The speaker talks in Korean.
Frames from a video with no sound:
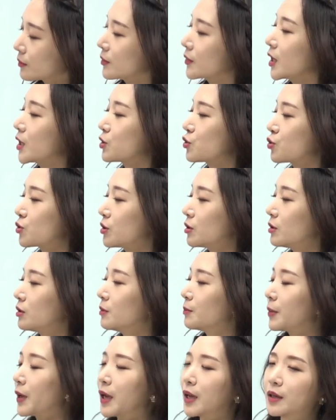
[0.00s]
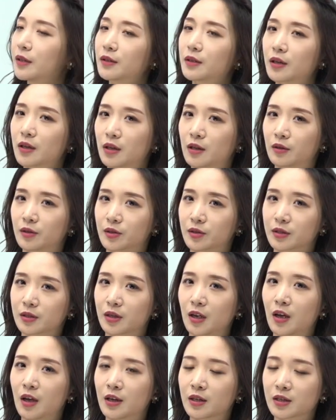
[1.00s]
natural painkillers.
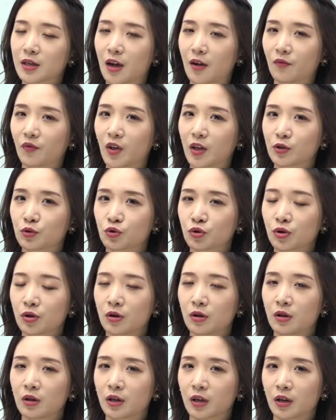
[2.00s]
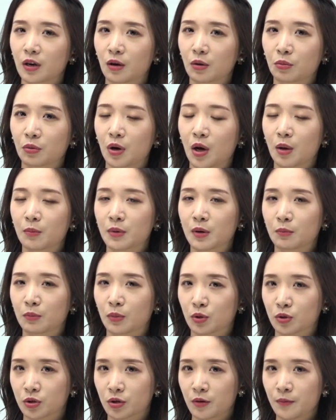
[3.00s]
자, natural이라고 하면
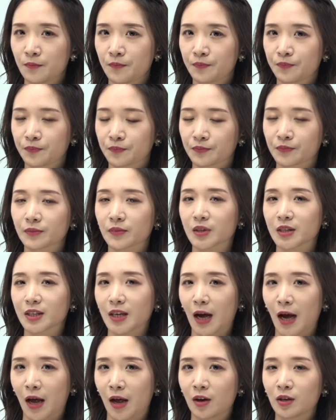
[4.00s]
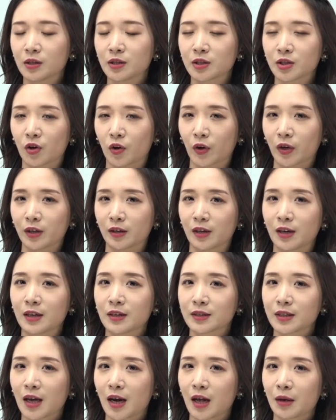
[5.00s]
뭐죠? 자연적인,
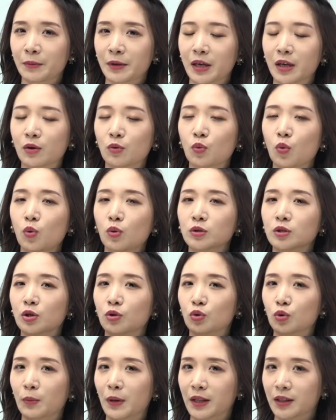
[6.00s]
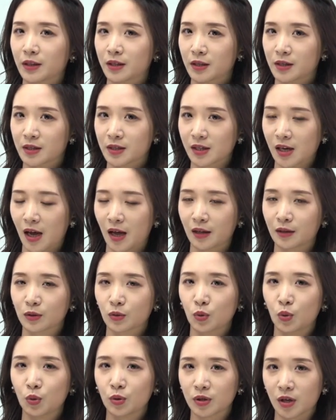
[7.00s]
사람이 인공적으로 만들지
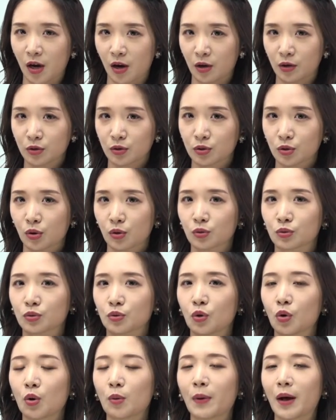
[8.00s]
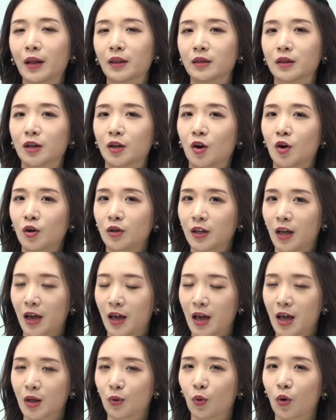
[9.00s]
않고 자연적으로
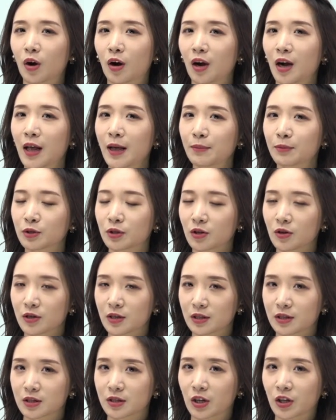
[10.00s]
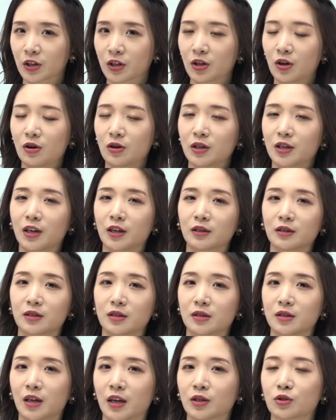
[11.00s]
만들어낸, 원래부터 있었던 이란
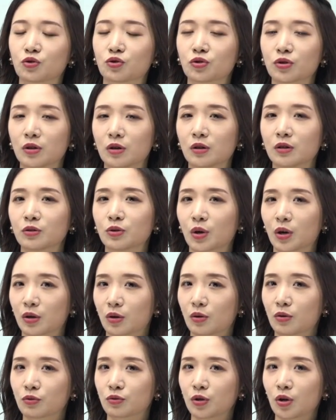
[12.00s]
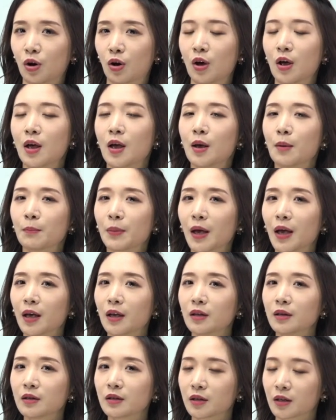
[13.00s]
뜻이 natural 될 거고요.
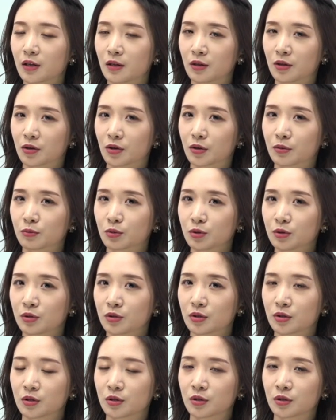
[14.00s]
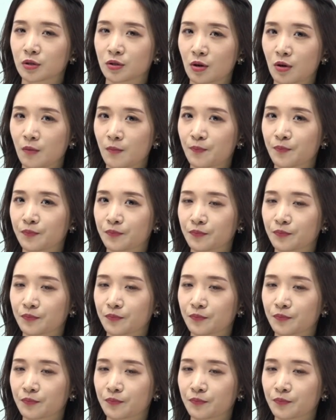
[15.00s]
painkiller, 무슨 뜻이죠?